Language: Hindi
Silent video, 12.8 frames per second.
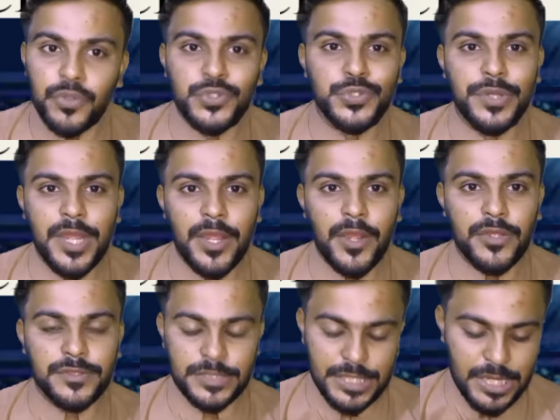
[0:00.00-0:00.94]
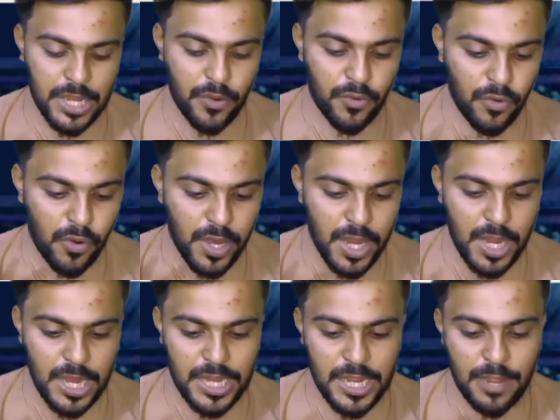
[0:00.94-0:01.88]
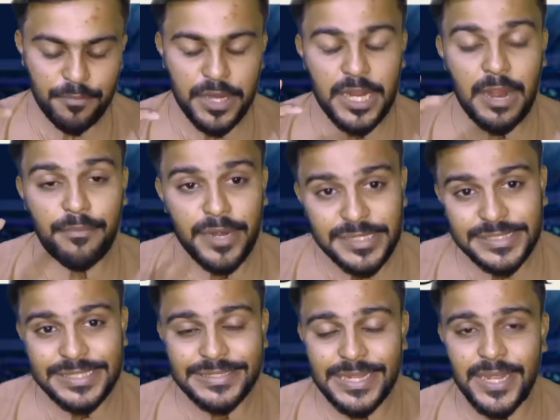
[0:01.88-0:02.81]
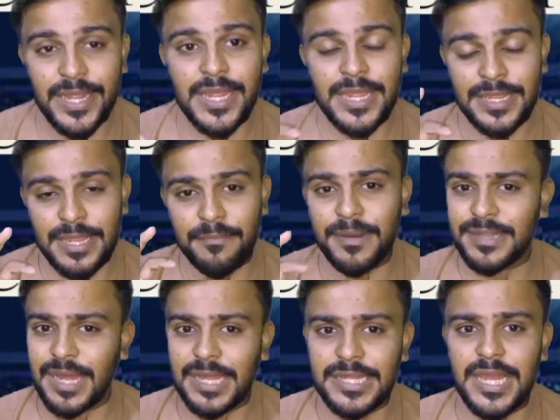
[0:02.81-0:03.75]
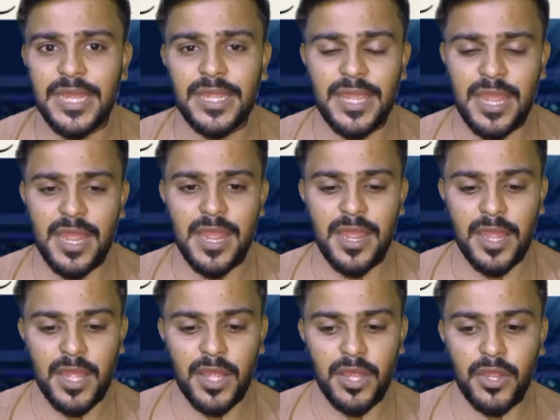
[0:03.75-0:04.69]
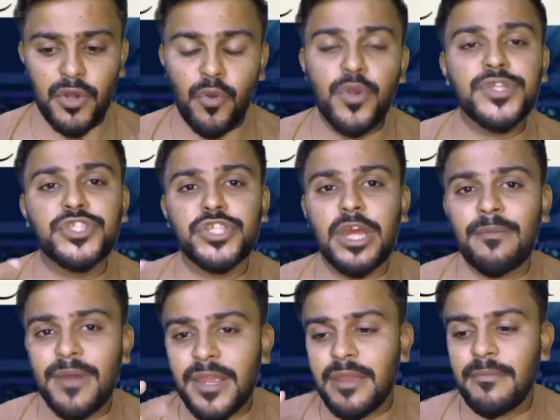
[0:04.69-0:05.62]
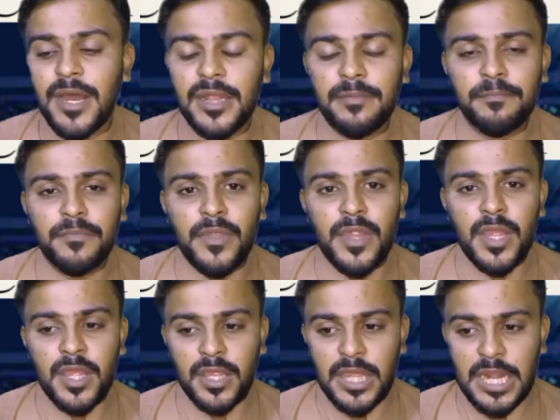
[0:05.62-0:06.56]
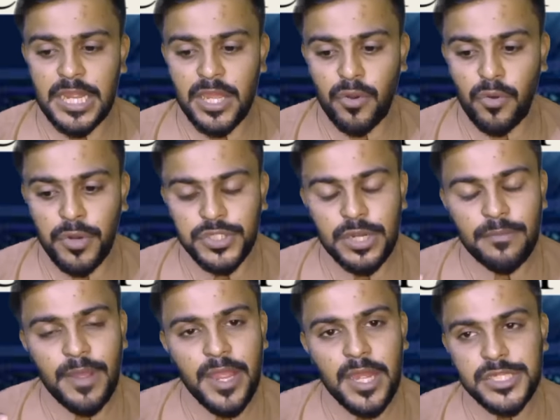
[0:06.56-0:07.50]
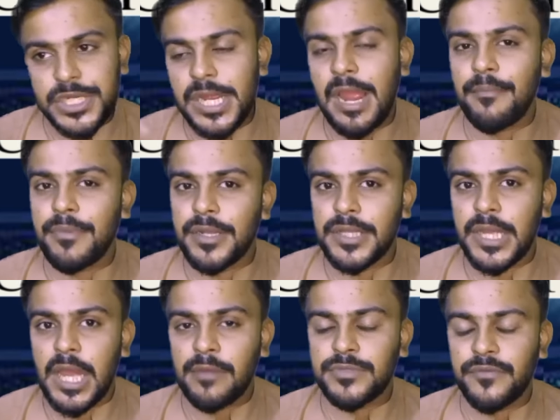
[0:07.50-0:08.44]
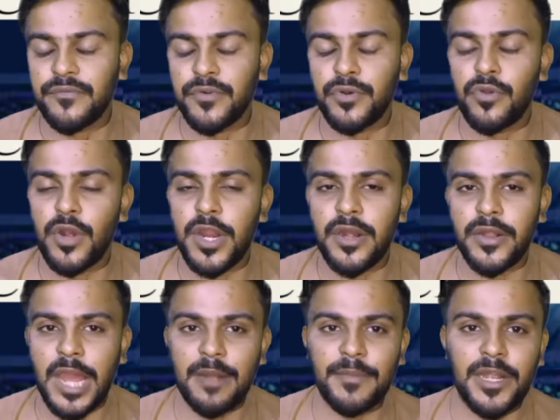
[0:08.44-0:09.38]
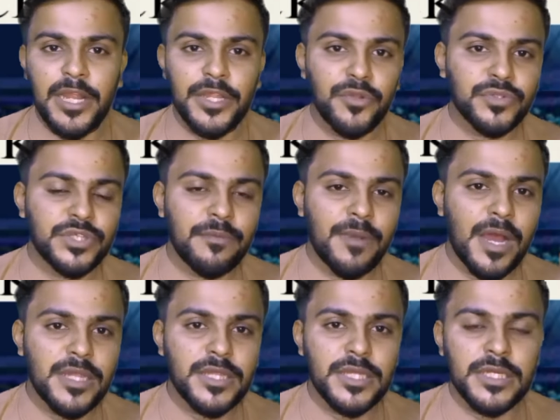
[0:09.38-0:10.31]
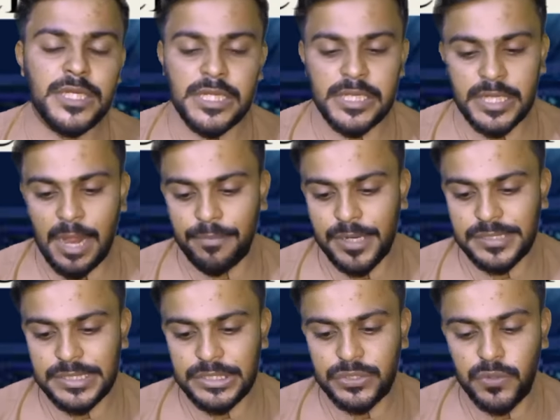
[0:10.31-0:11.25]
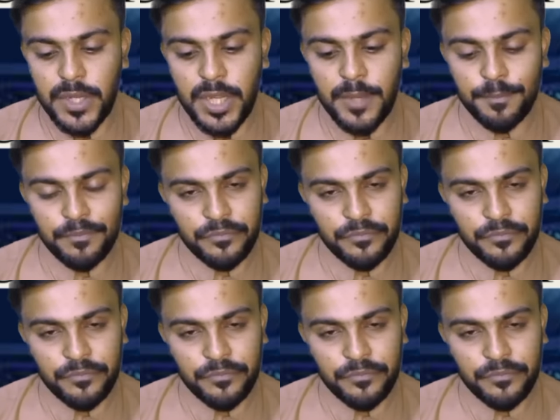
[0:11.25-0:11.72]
हो चुके हैं ठीक है उन्होंने यानी कि अपनी कैप्टनसी से ये बता दिया कि रोहित शर्मा के बाद यानी कि रोहित शर्मा एक अच्छे कैप्टन थे अब जब वो उन्होंने रिटायरमेंट ली तो उसके बाद कैप्टनसी जो है